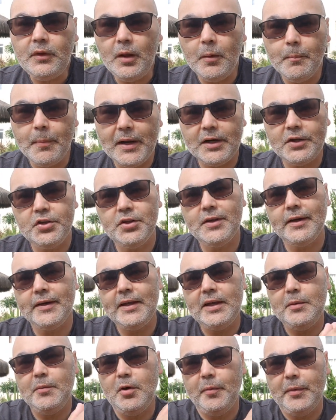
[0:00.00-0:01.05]
A partir
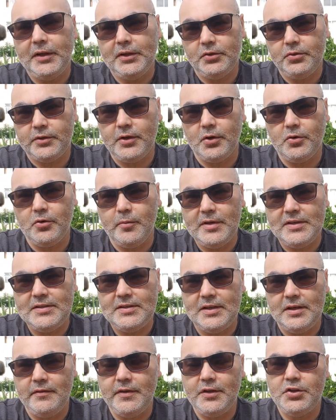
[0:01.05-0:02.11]
daquele momento que eu
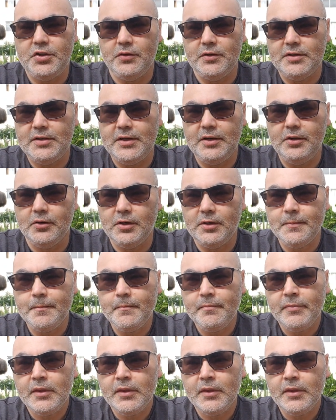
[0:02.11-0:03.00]
comecei a investir no exterior,